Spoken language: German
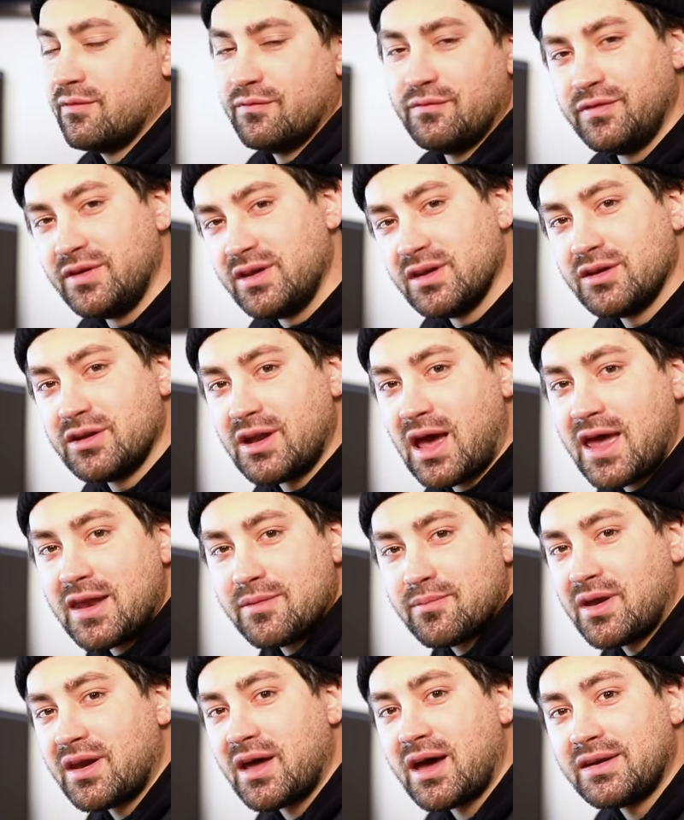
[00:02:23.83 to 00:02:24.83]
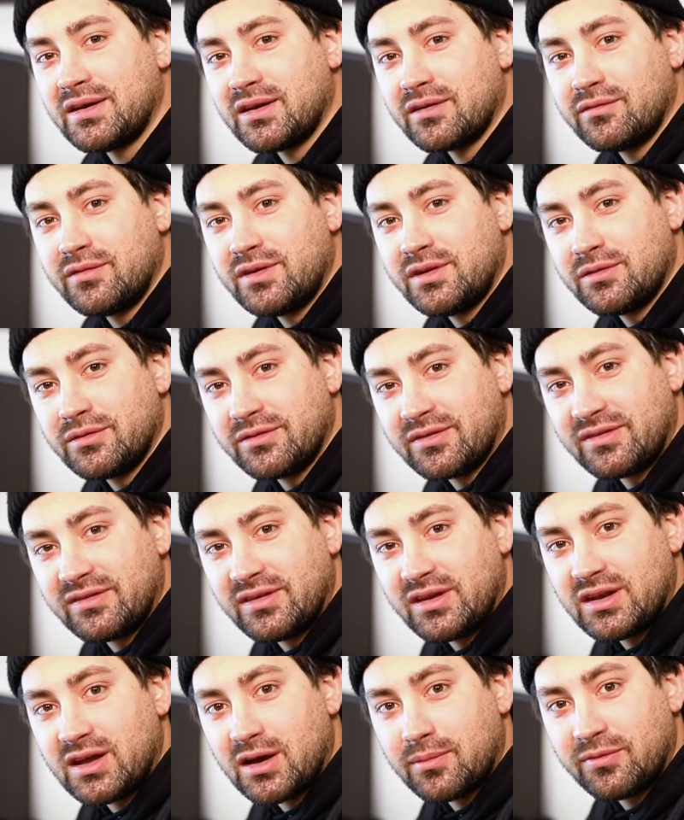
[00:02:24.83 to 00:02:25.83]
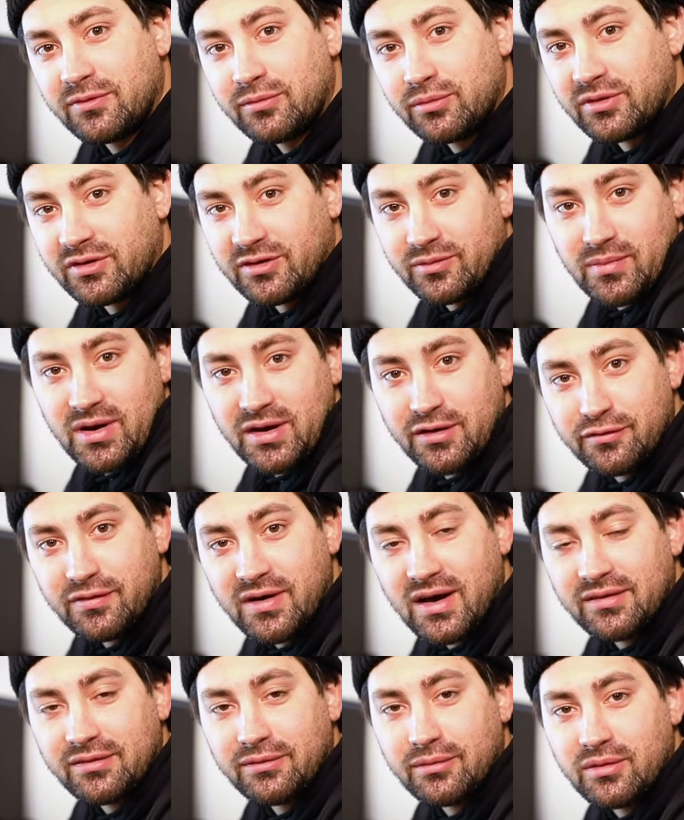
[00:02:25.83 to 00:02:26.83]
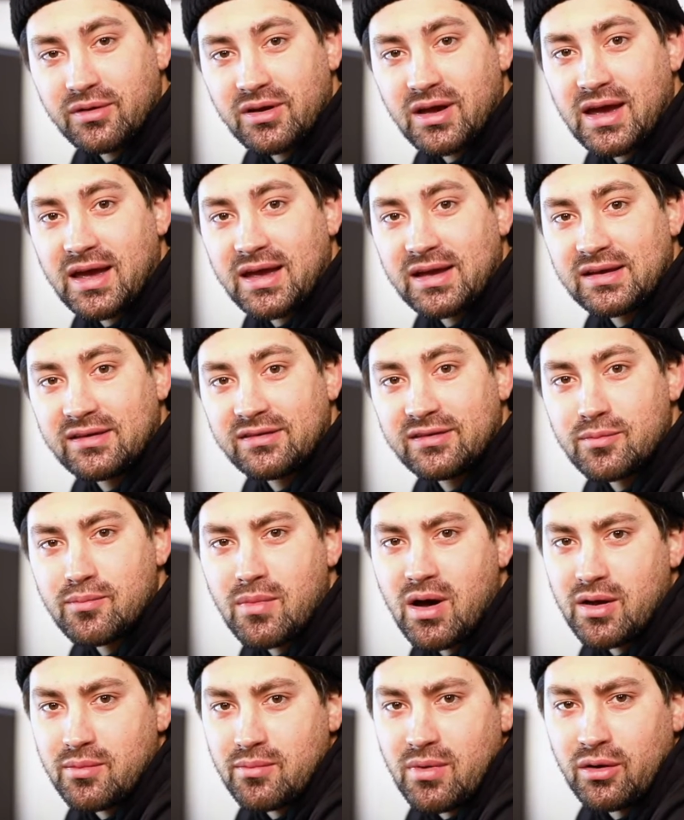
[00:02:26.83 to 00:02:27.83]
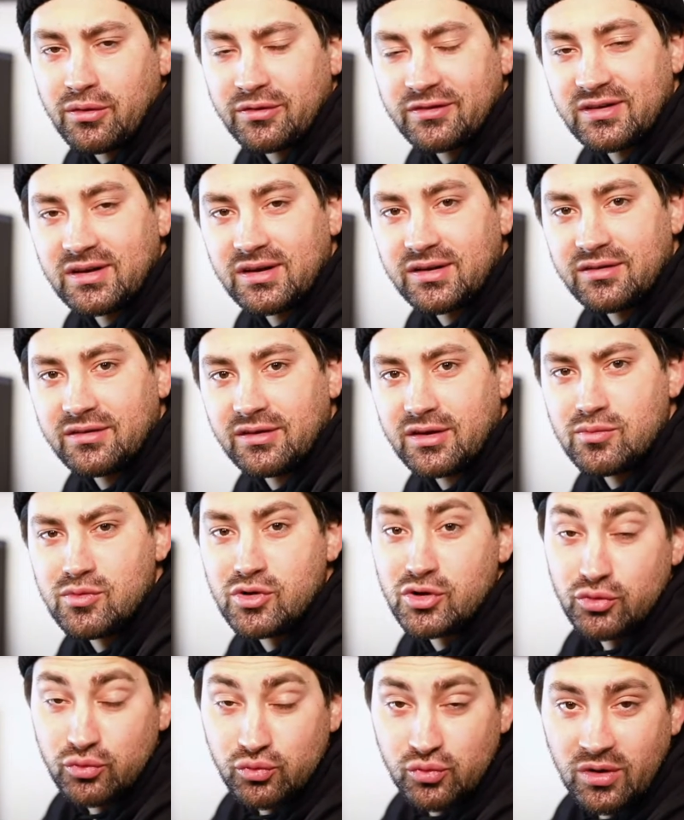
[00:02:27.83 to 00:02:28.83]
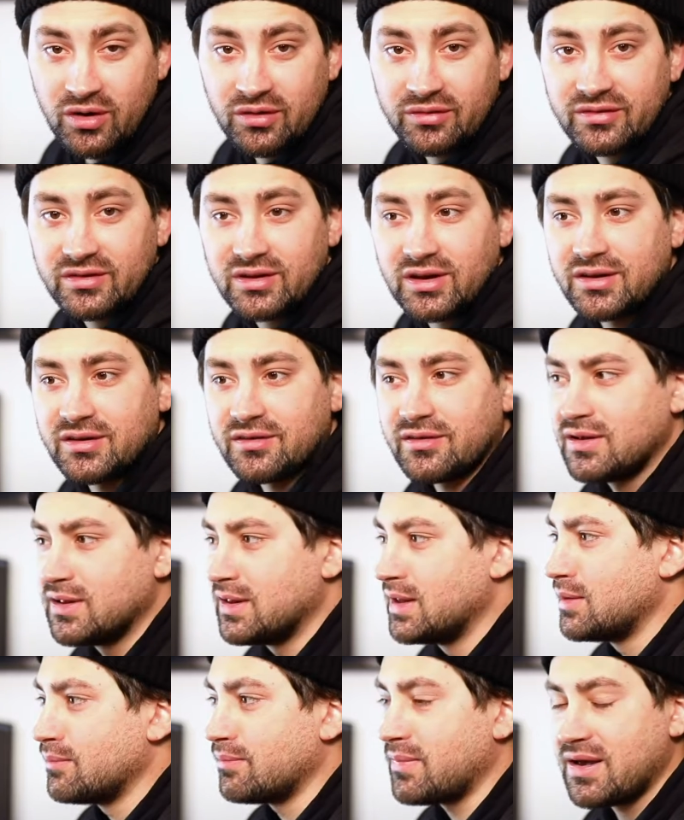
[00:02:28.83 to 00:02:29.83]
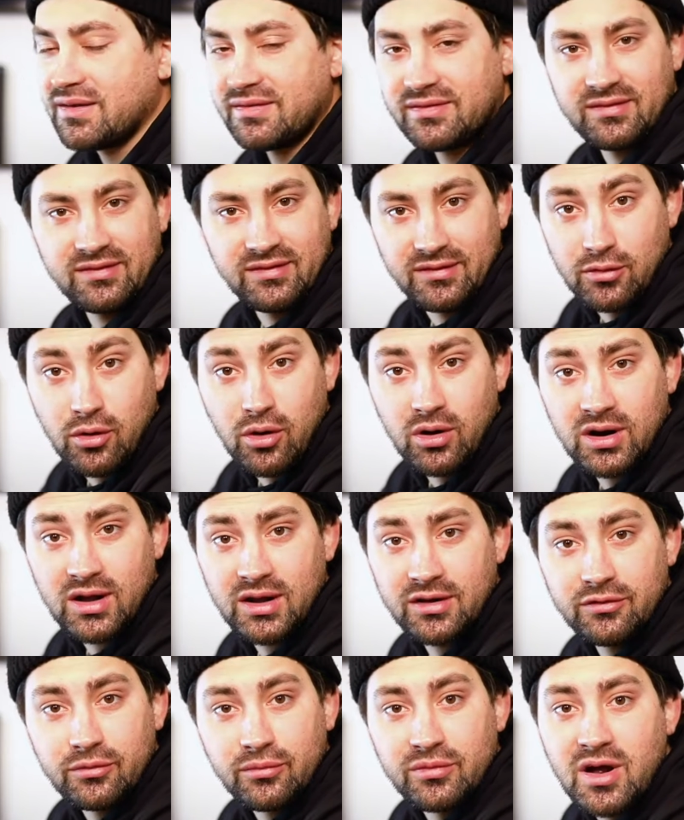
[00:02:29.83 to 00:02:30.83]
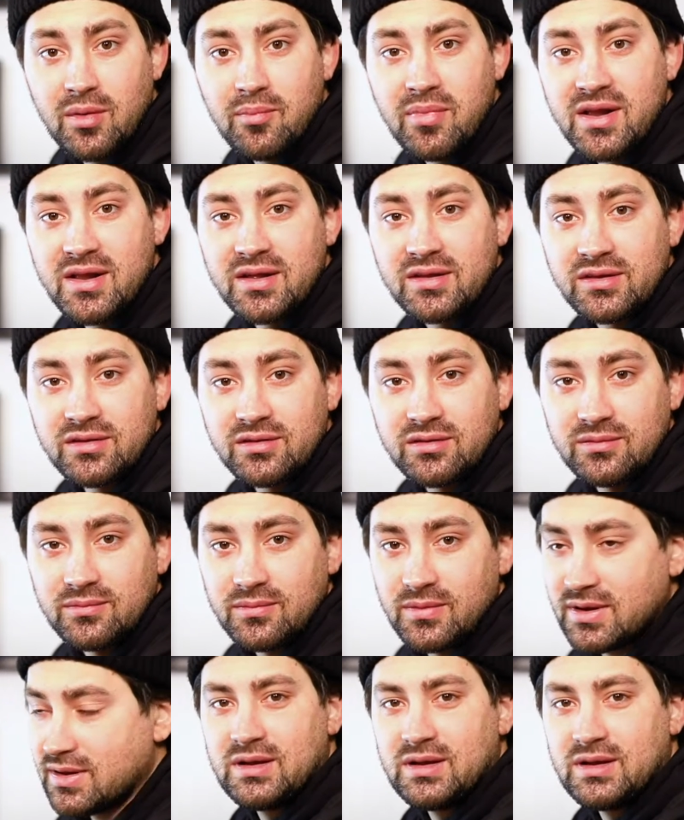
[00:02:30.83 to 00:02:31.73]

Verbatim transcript: Wie ihr in einem meiner anderen Videos gesehen habt, suche ich meine Fahrzeuge eigentlich immer im Ausland, im EU-Ausland, meistens in Holland oder Belgien.